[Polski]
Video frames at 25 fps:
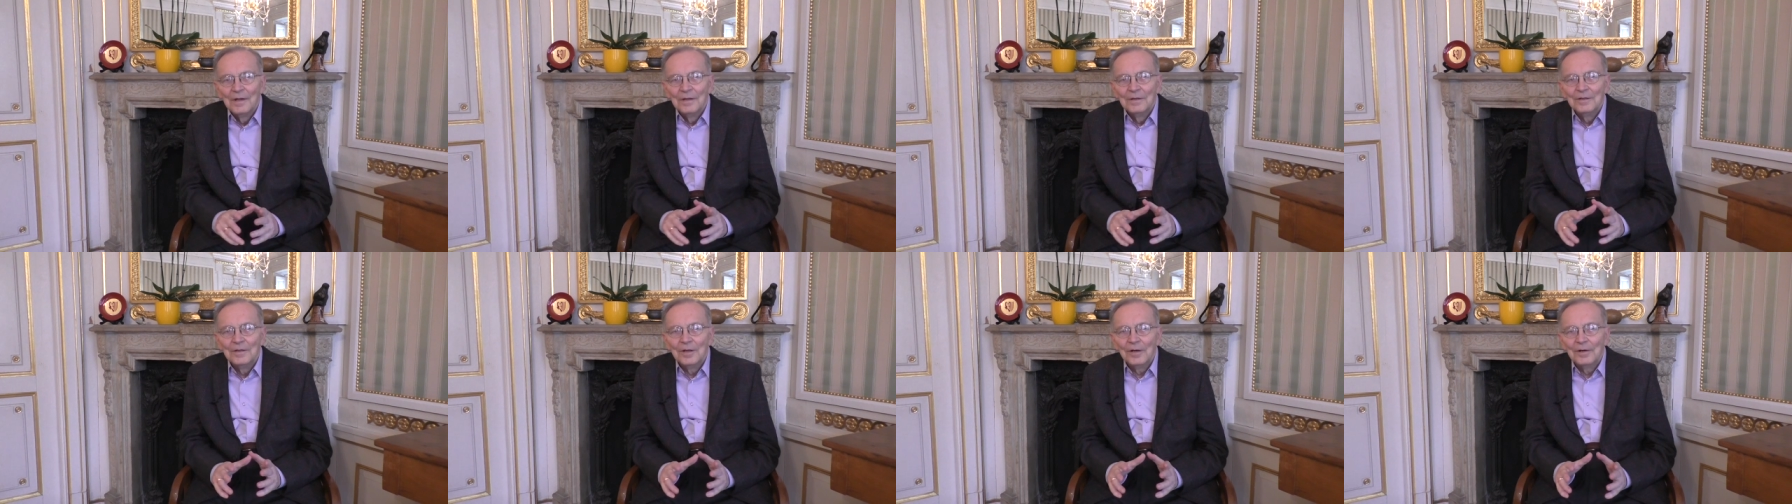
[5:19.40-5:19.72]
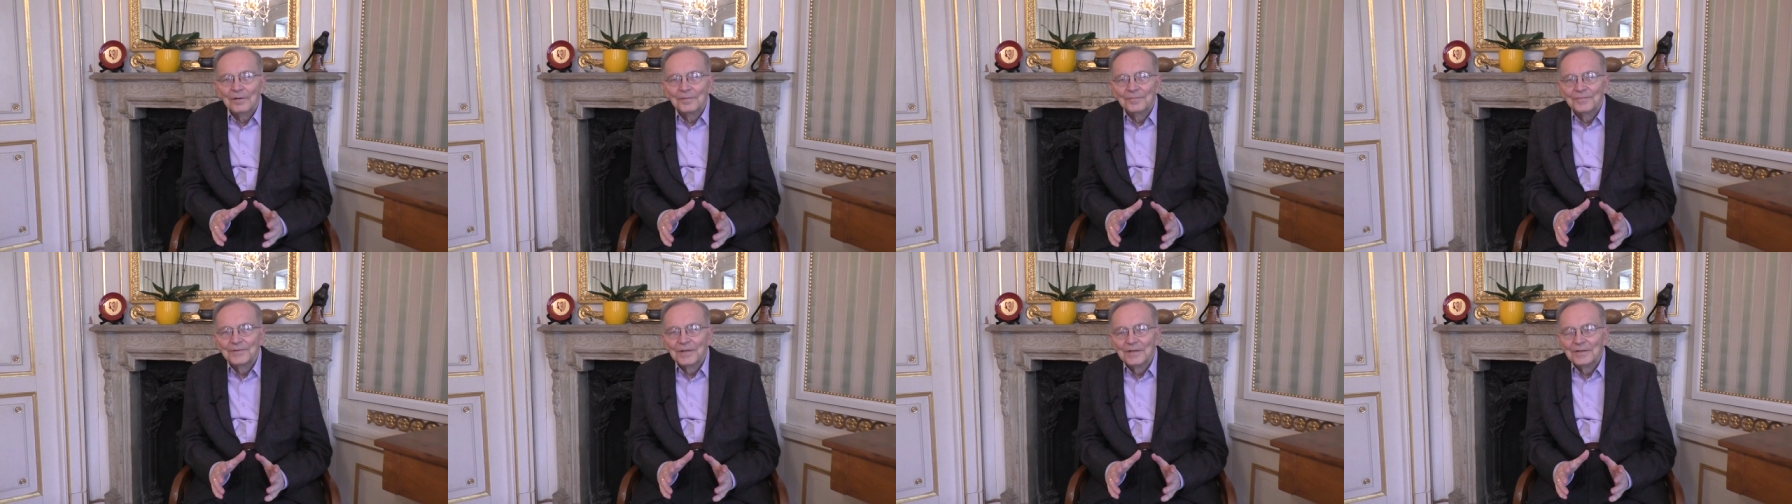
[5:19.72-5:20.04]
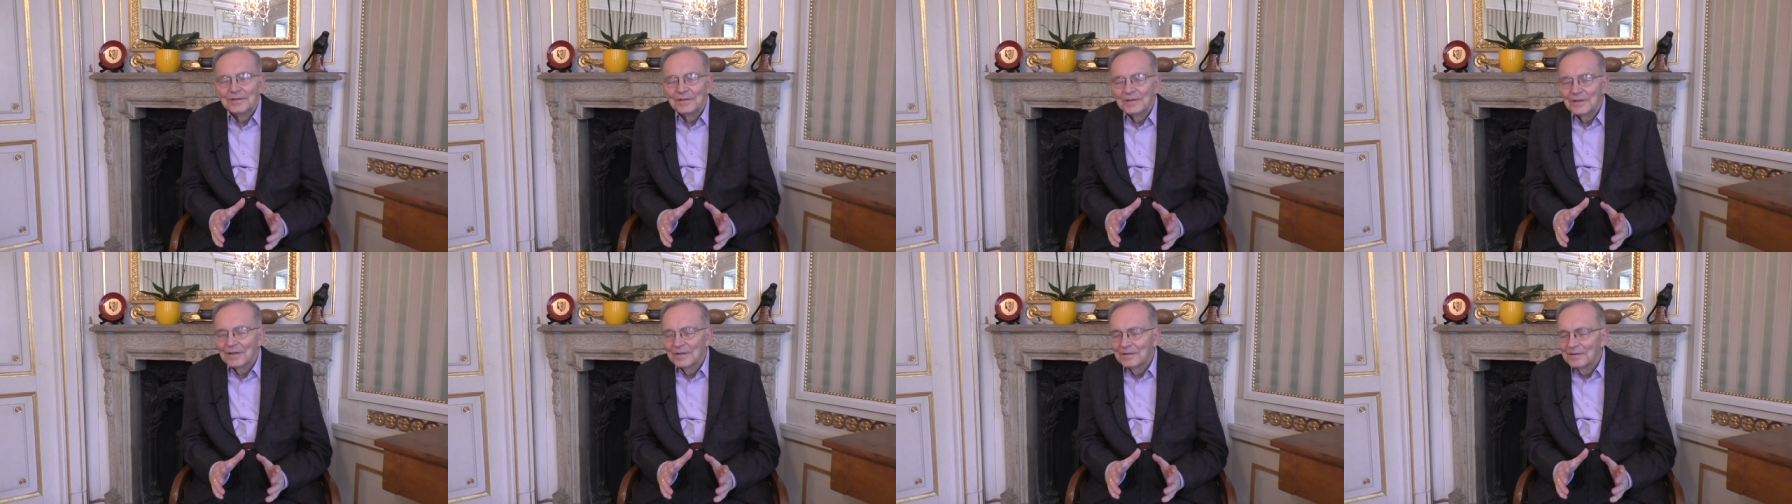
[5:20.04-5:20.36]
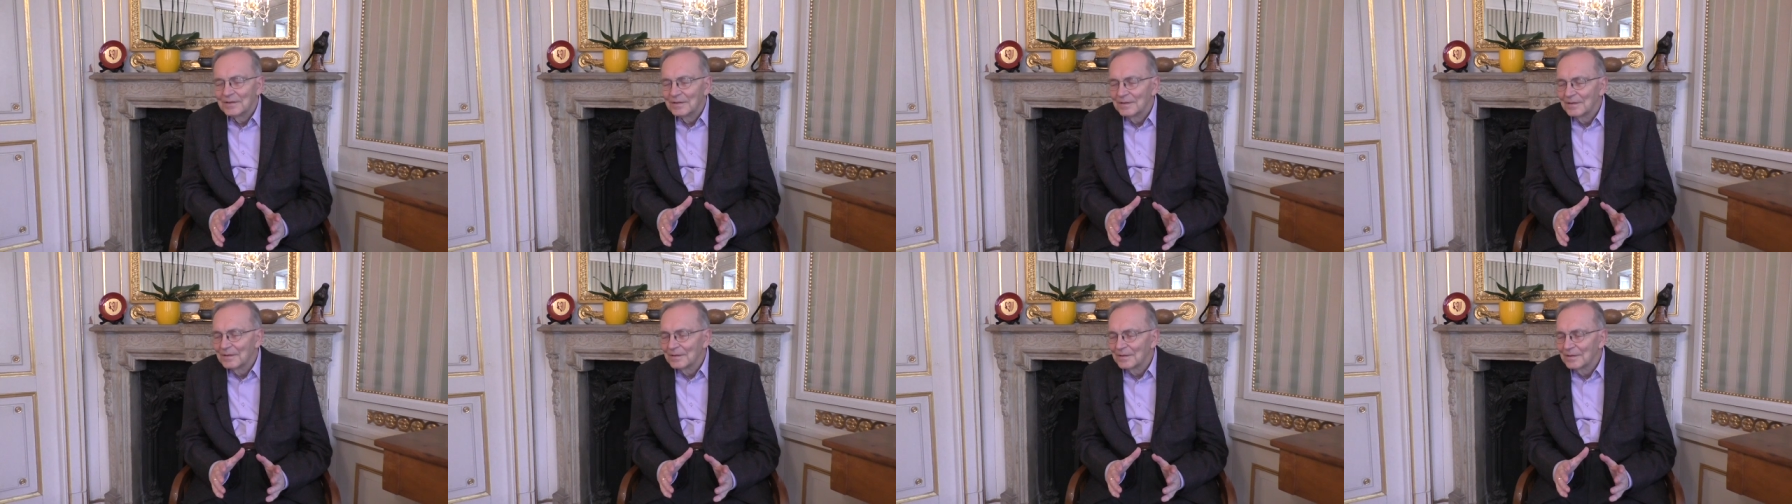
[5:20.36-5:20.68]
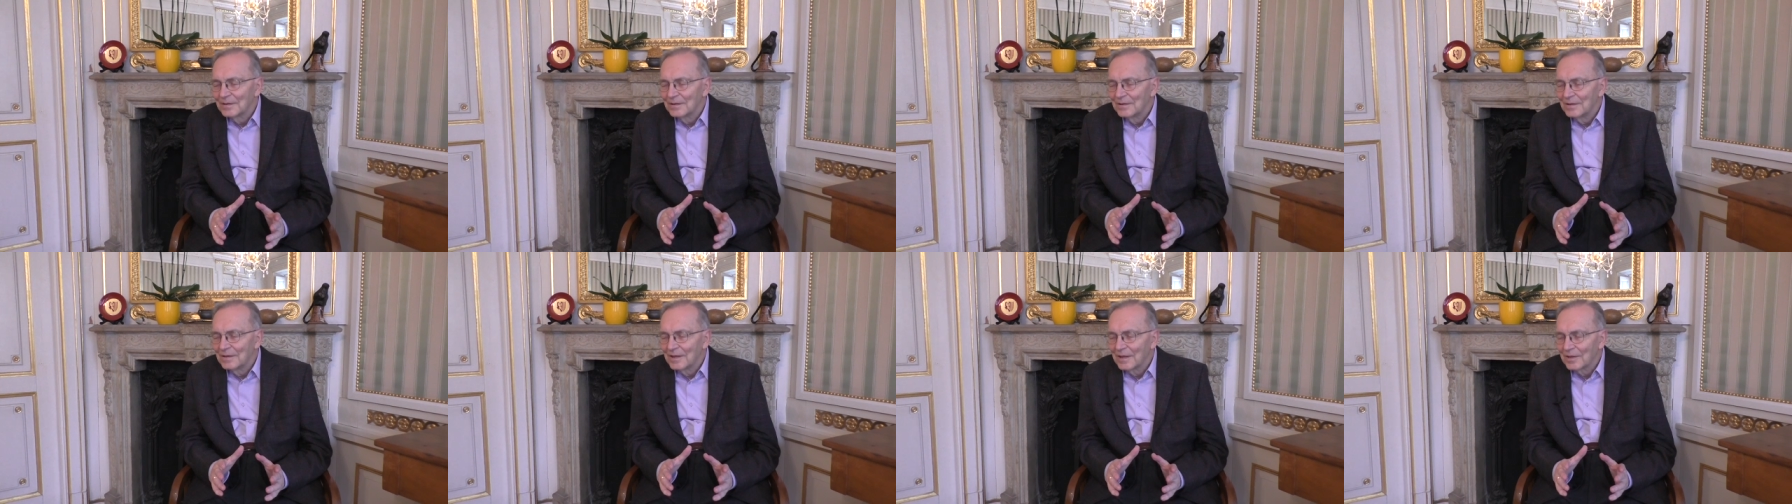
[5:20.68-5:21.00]
No, wtedy, kiedy,
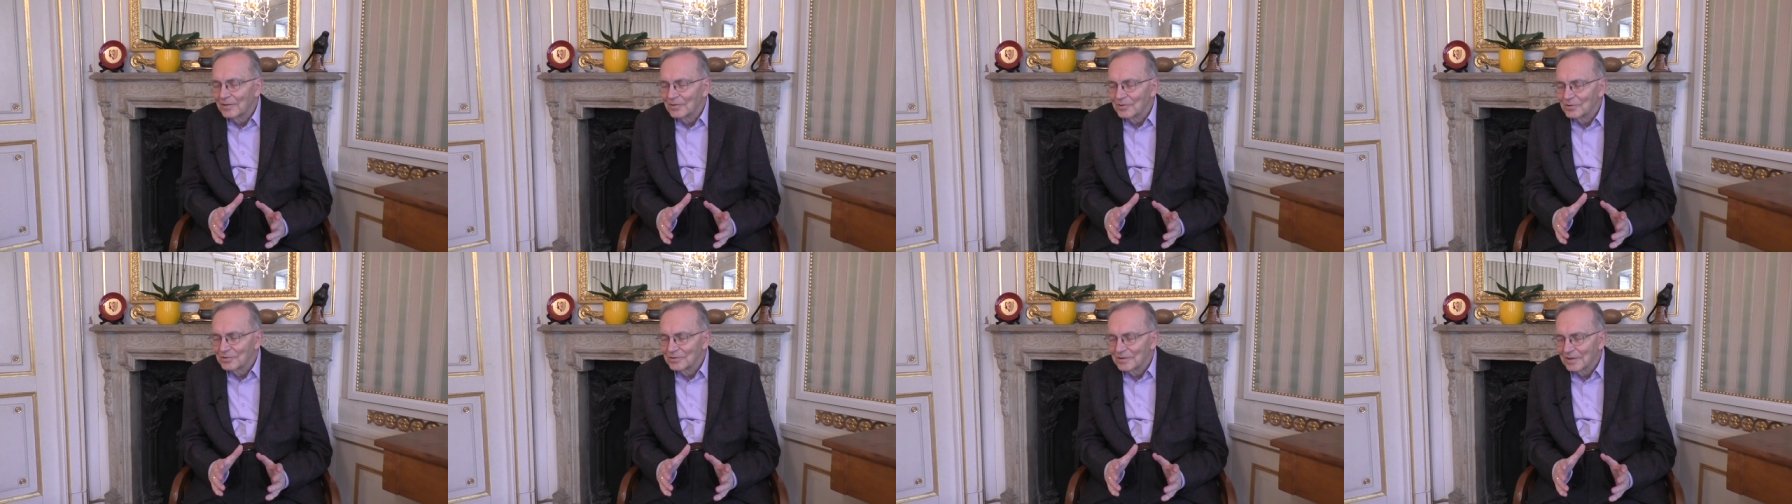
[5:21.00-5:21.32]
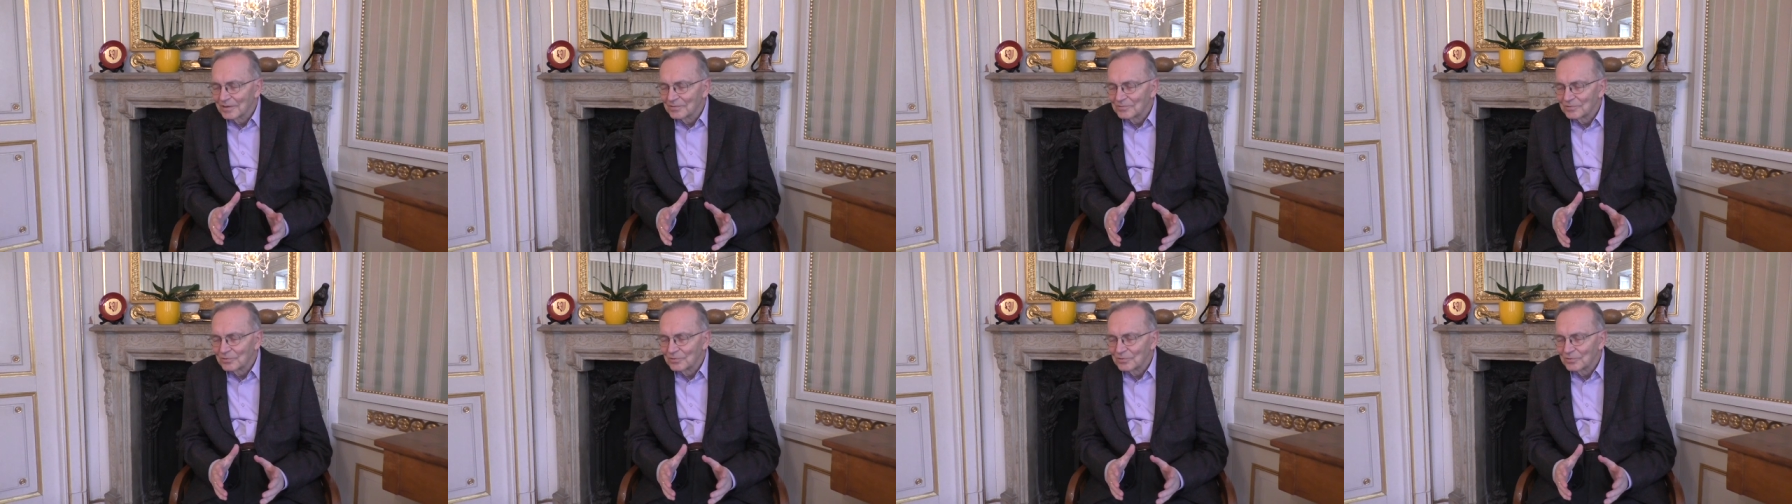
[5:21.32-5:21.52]
kiedy jakoś tak